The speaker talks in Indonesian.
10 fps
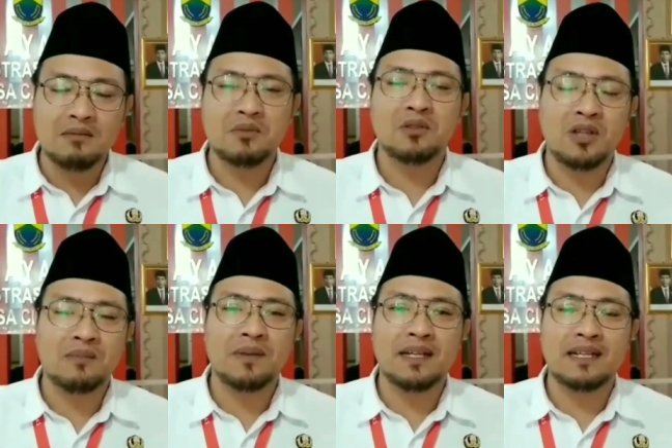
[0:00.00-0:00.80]

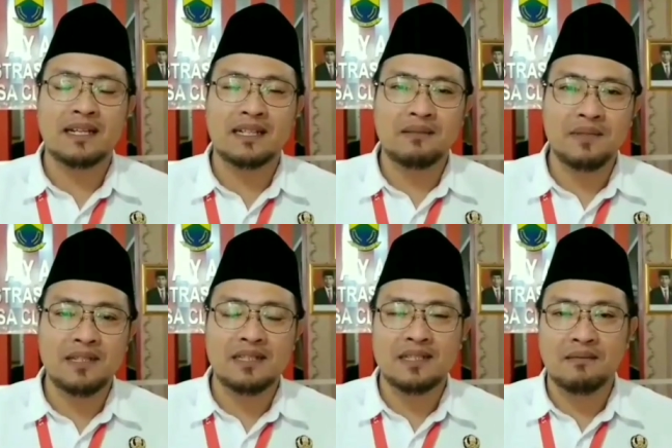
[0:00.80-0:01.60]
membutuhkan pelayanan
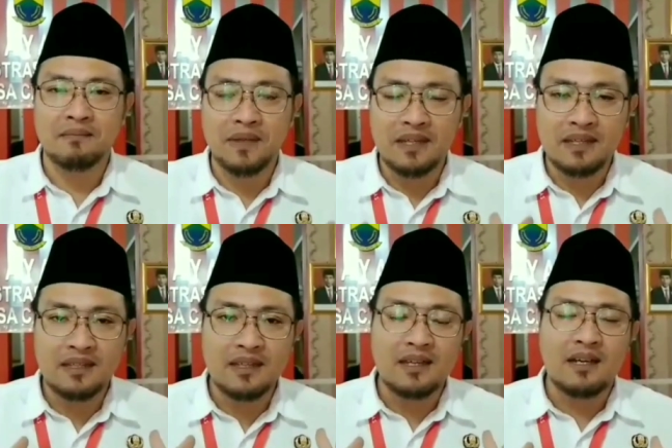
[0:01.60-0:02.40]
kami
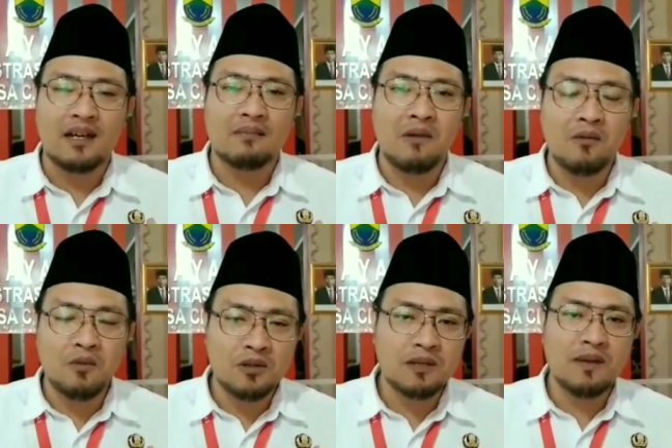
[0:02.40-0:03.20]
sampai Eh,
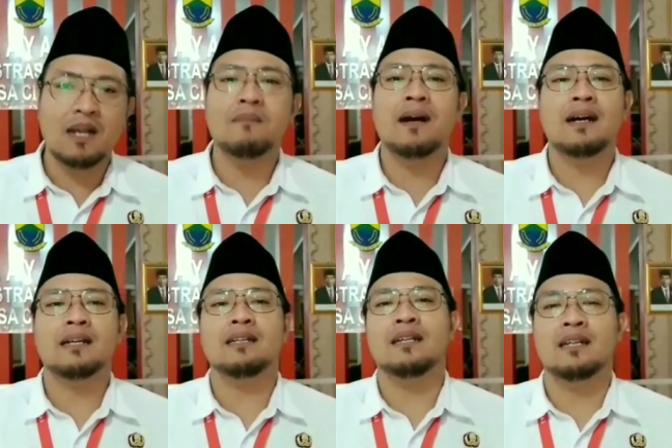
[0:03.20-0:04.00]
maupun di malam
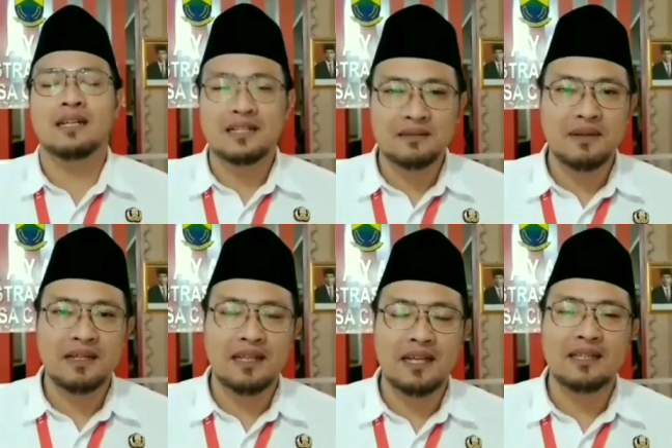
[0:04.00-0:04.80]
hari dan lain
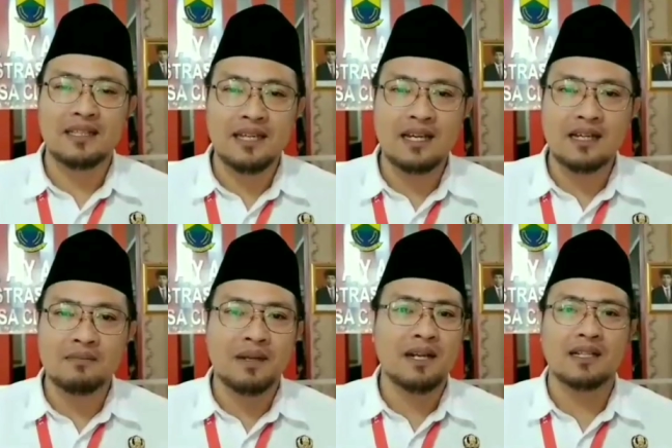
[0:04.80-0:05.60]
sebagainya. Intinya
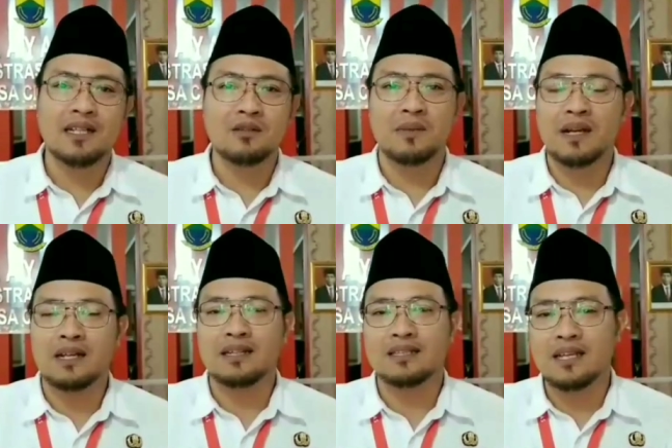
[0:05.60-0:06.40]
kepala desa atau
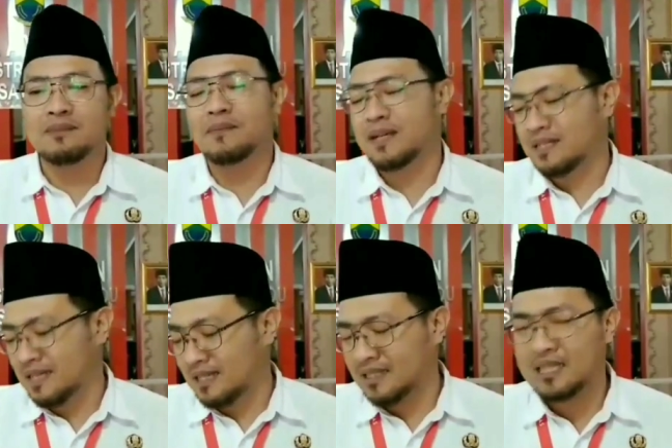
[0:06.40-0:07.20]
perangkat desa
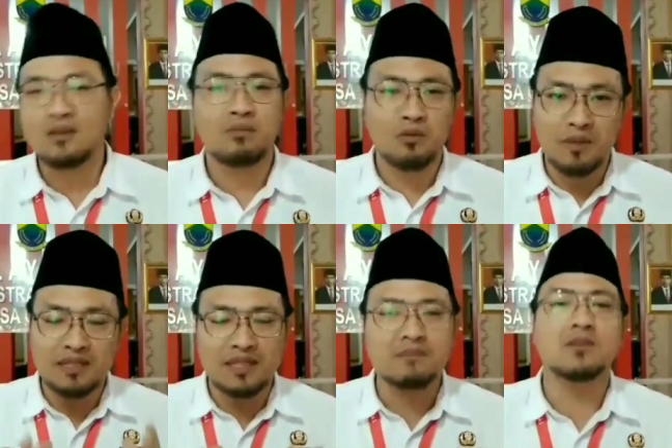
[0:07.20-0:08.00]
pekerjaannya
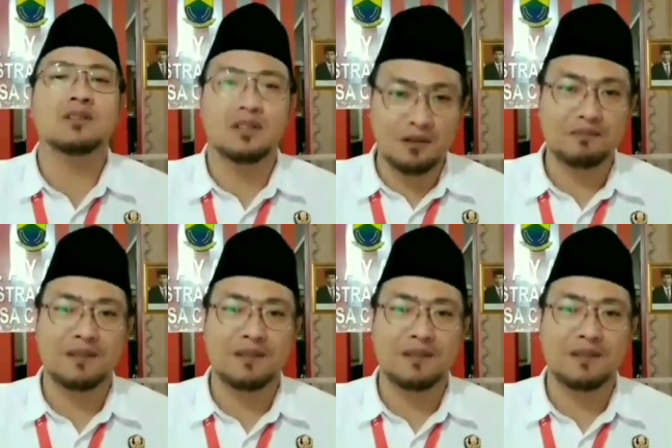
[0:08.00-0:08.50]
24 jam nonstop.